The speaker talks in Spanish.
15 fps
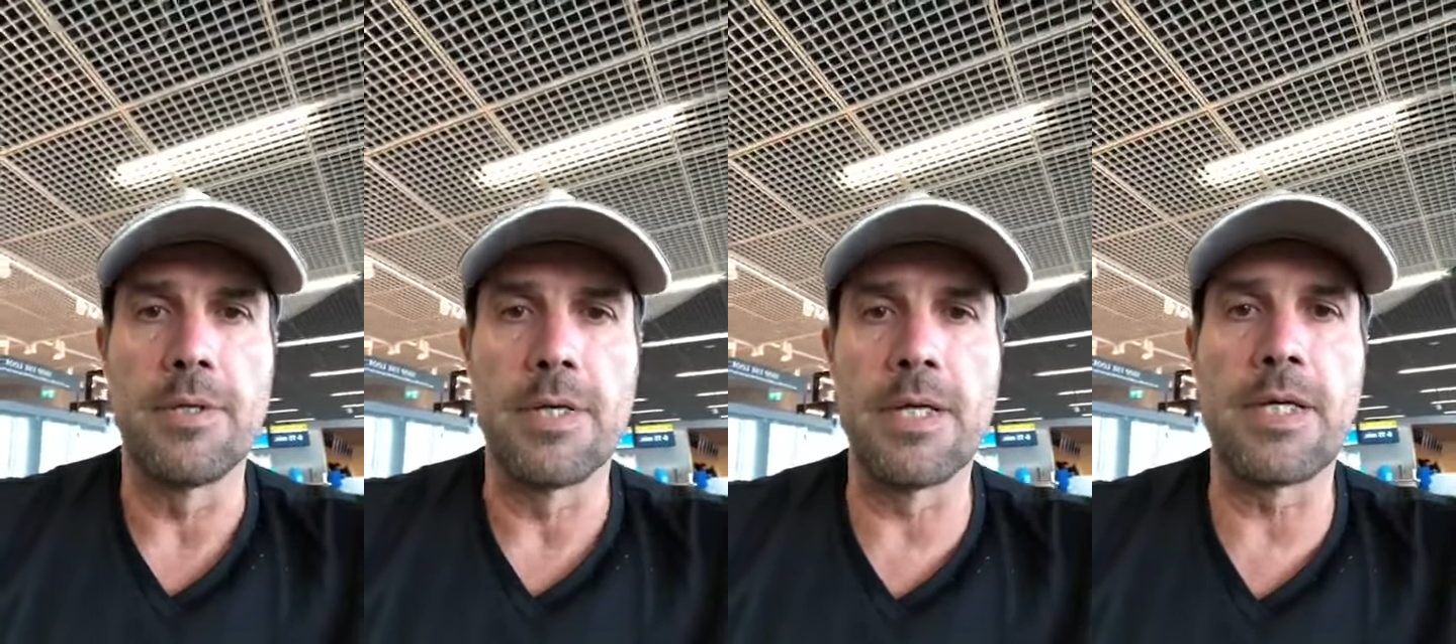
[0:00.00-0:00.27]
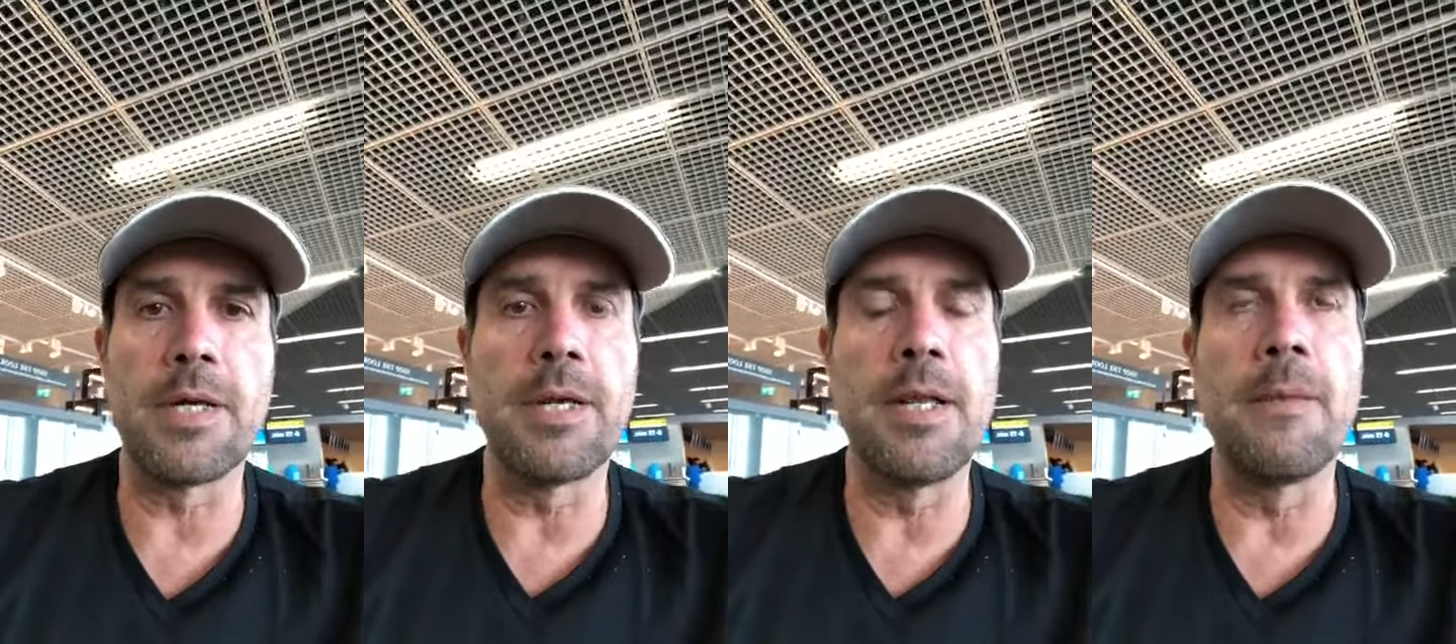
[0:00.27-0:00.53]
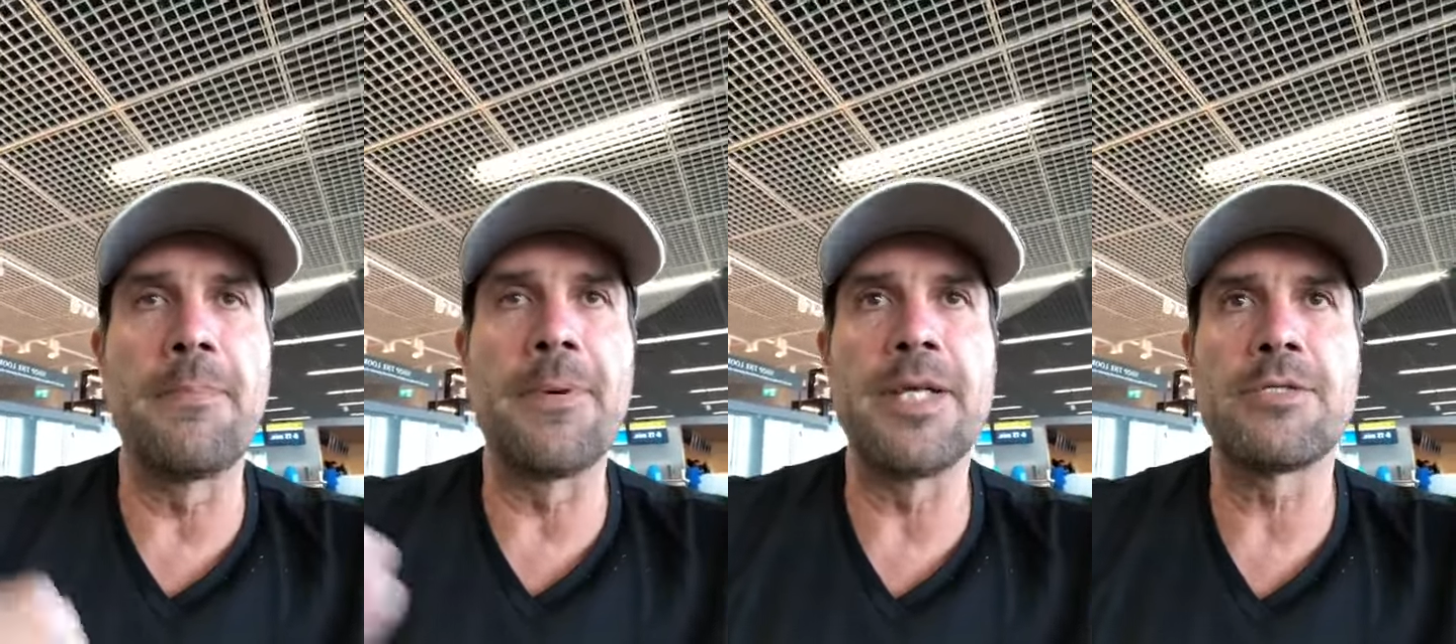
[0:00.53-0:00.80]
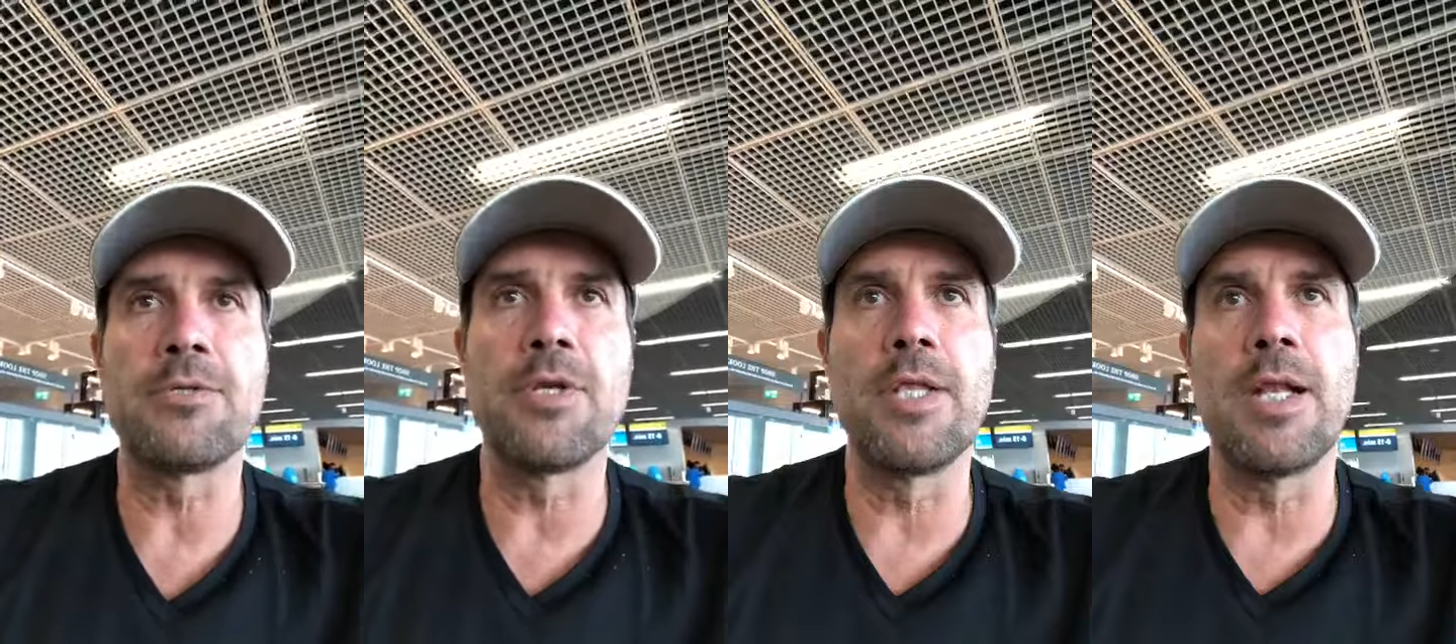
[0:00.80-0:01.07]
el
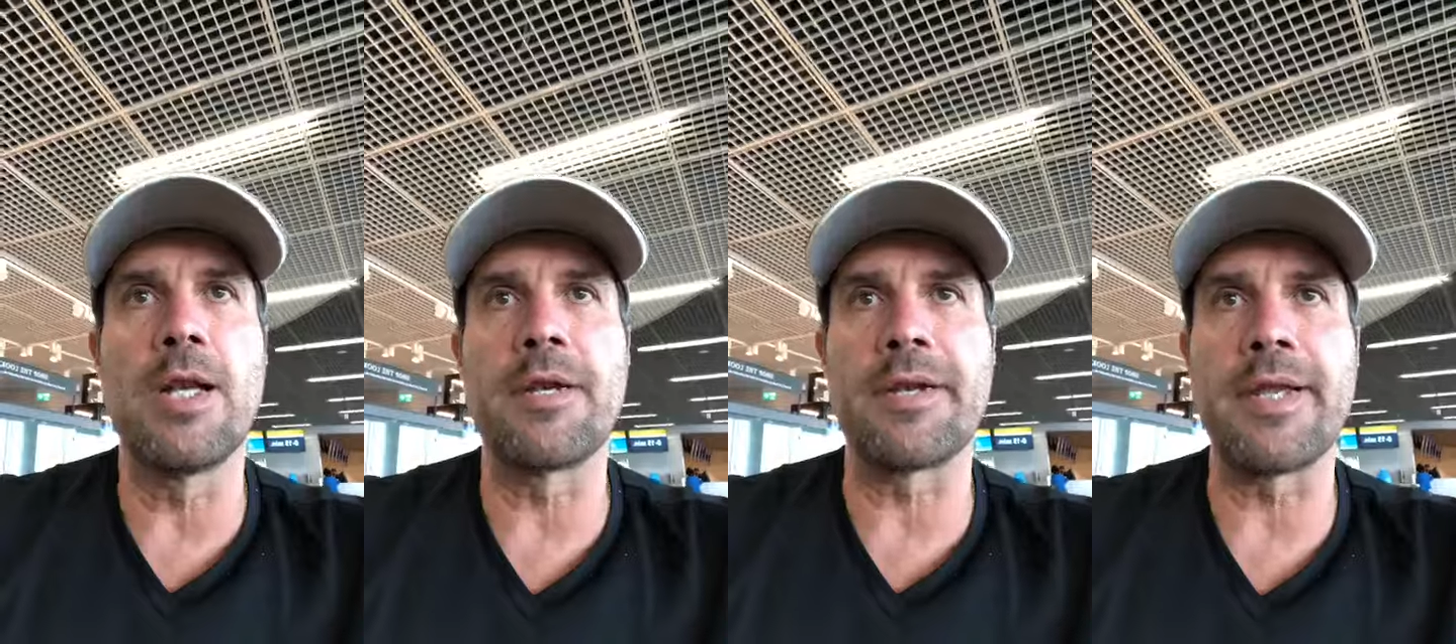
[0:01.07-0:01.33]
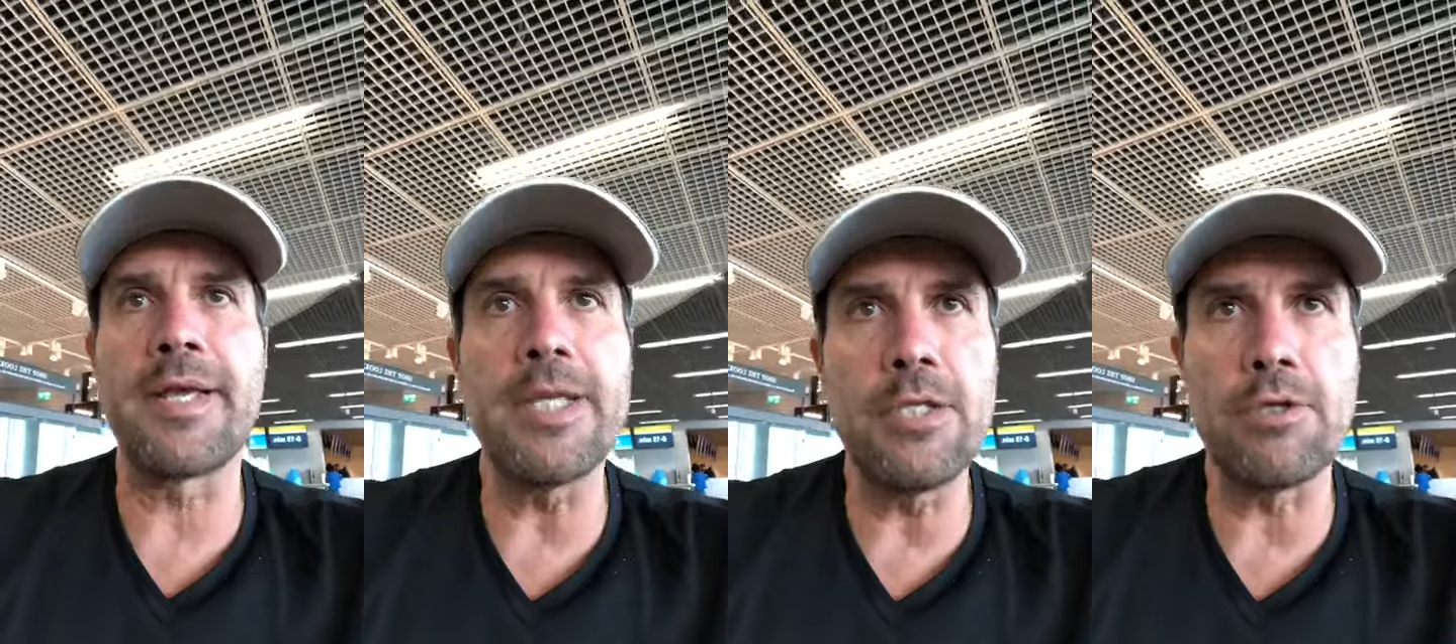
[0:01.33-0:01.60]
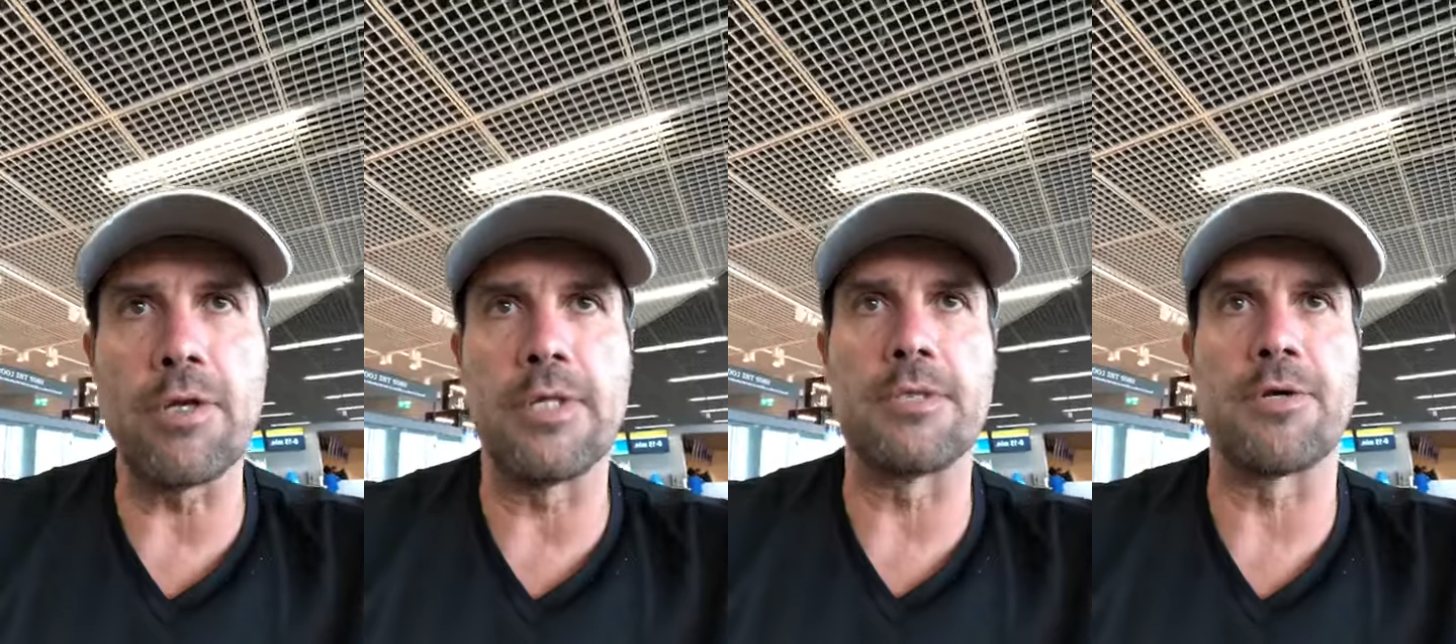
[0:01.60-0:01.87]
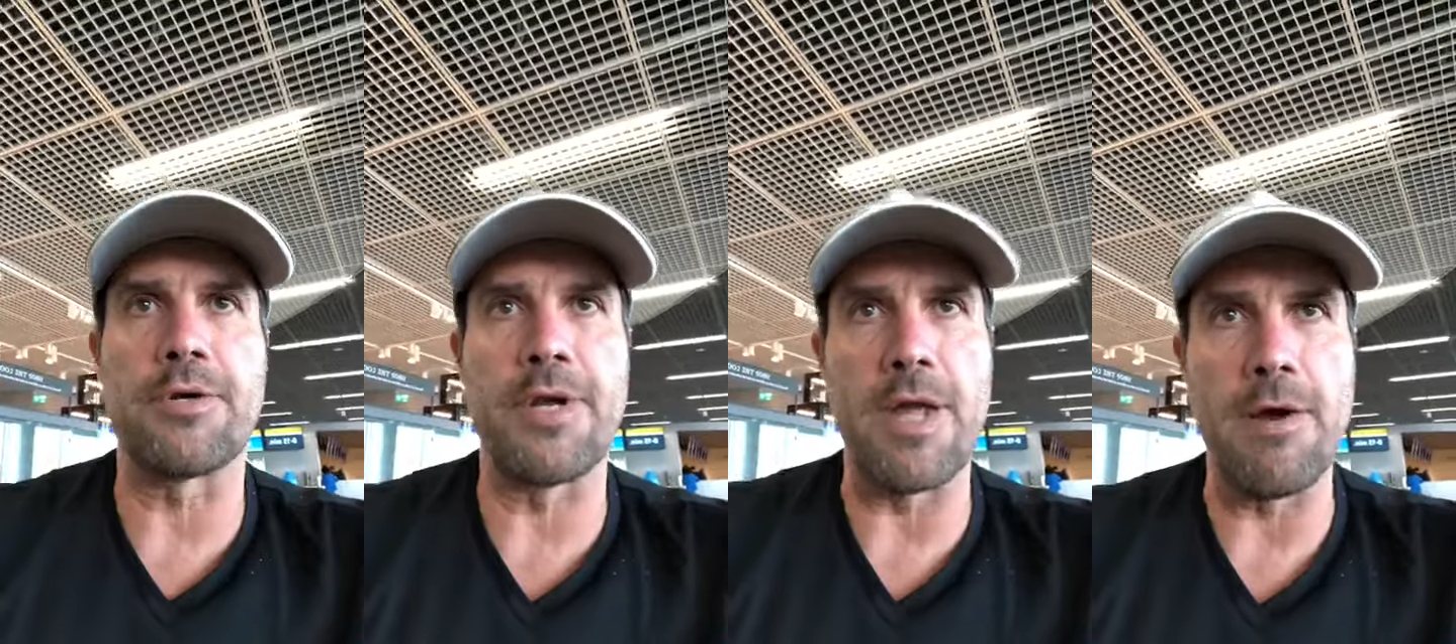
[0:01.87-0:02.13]
precio del registro del
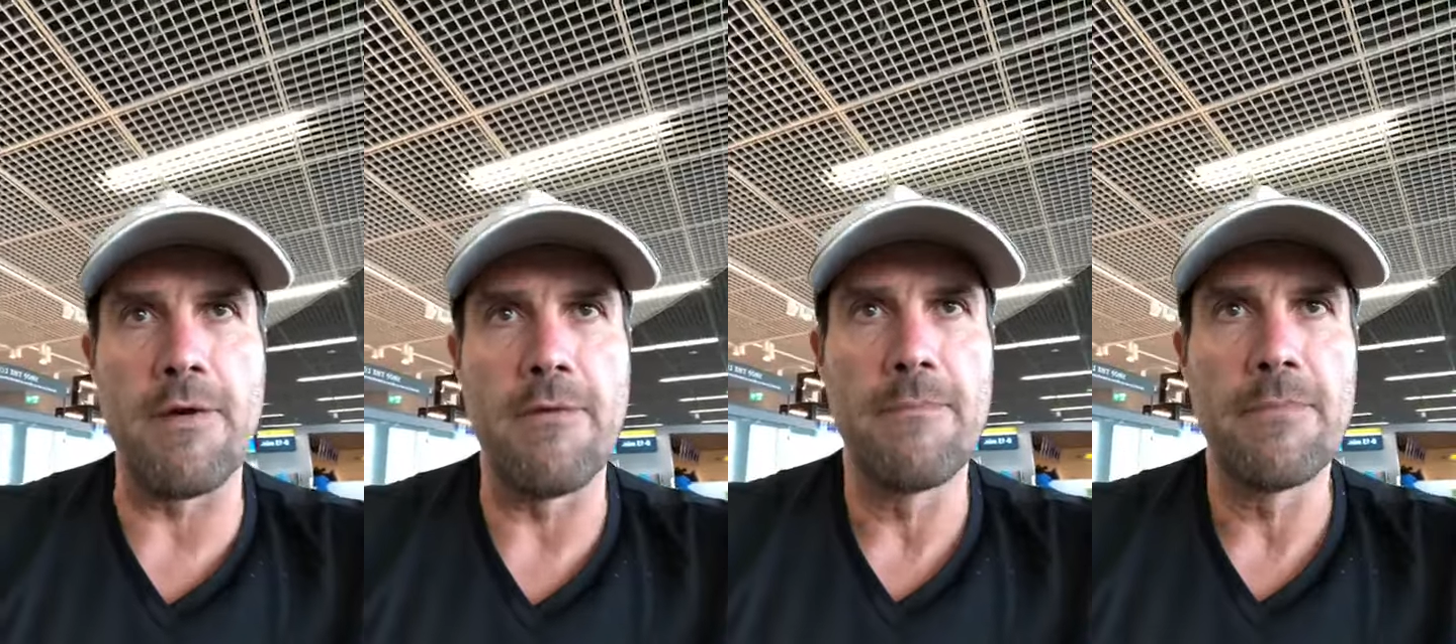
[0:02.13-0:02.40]
torneo.